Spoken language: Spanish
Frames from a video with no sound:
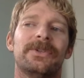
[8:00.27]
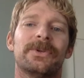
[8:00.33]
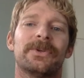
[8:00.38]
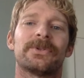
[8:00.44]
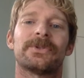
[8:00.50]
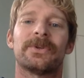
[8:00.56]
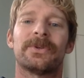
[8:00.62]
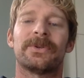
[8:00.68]

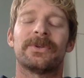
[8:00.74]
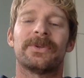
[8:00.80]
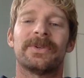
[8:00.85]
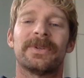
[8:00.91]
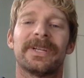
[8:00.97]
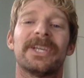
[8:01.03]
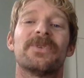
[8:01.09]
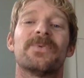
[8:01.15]
no
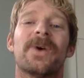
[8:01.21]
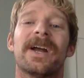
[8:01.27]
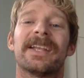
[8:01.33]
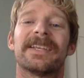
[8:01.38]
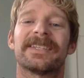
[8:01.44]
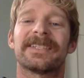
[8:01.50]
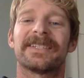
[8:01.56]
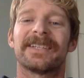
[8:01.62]
son
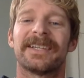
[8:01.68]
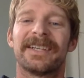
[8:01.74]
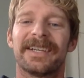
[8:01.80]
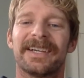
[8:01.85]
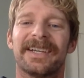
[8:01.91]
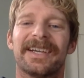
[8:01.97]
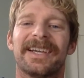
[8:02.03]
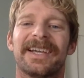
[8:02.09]
iguales.
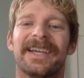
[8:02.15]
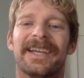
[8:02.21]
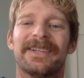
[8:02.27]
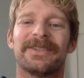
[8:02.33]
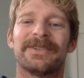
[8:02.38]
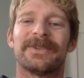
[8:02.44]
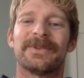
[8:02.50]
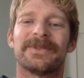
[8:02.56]

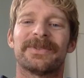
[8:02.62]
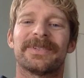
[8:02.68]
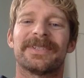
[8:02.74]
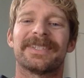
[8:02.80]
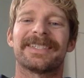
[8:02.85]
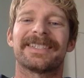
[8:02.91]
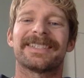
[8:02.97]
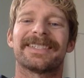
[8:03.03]

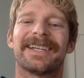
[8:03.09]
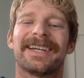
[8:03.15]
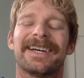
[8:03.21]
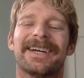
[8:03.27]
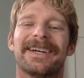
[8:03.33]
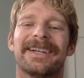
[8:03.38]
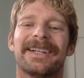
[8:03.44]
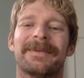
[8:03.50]
Entonces,
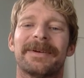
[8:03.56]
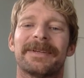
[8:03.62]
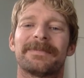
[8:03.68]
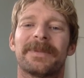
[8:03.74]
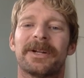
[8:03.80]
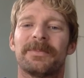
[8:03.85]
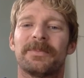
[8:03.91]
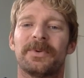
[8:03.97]
ah, nada más
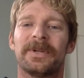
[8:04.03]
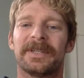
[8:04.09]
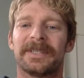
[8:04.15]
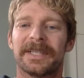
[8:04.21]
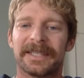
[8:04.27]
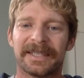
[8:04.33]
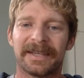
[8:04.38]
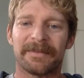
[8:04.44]
para
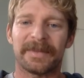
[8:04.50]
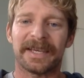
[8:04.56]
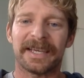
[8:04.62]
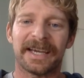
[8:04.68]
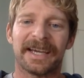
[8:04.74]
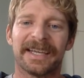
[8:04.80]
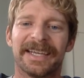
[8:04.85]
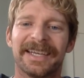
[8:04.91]
ponerse
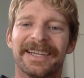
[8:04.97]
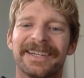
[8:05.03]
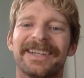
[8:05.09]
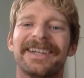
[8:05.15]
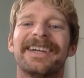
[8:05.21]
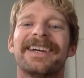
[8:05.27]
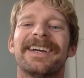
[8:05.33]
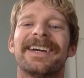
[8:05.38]
semilla ahí.
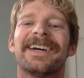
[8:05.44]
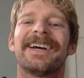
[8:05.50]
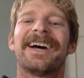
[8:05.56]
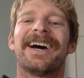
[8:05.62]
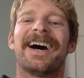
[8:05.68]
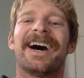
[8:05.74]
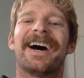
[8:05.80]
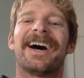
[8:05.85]

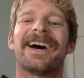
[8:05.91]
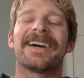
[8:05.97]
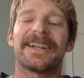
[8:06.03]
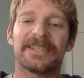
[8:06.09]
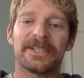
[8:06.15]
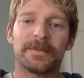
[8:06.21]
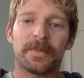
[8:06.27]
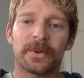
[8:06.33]
Ah,
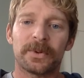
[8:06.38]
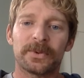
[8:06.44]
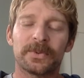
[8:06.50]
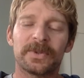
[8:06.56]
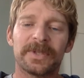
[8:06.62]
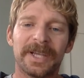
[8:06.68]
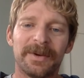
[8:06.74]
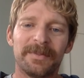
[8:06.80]
gracias por
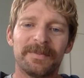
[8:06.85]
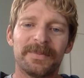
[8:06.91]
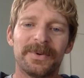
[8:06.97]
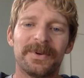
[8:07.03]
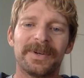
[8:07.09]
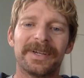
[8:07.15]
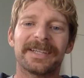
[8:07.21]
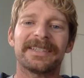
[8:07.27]
su
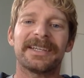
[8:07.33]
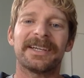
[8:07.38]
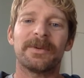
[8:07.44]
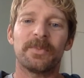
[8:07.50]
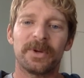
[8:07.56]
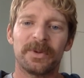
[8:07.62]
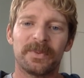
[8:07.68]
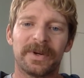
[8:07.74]
tiempo, que
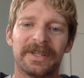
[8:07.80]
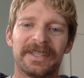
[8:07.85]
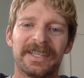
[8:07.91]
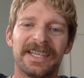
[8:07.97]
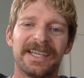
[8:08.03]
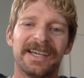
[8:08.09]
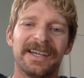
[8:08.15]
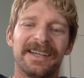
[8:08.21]
tengan muy buen
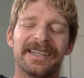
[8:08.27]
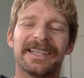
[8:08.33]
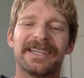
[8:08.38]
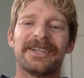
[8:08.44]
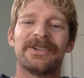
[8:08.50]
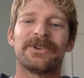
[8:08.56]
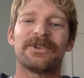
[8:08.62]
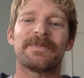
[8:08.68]
día
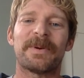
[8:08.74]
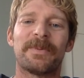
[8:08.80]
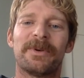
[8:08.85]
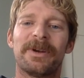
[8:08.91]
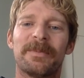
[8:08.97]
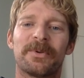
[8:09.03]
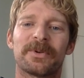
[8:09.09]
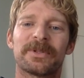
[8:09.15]
y nos
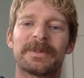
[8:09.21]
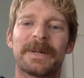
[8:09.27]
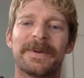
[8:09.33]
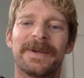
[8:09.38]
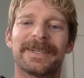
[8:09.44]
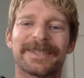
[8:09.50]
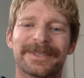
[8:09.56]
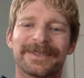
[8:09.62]
vemos la próxima
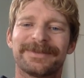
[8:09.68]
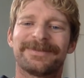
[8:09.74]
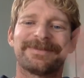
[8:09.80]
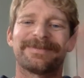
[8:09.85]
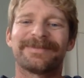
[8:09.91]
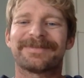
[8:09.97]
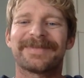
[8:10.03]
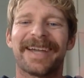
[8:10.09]
vez.
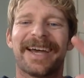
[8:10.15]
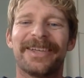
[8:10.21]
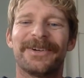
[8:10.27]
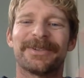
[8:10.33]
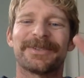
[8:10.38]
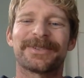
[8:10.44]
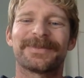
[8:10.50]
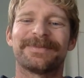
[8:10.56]

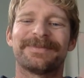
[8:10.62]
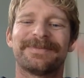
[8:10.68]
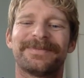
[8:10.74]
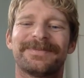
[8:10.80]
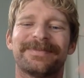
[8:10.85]
Adiós.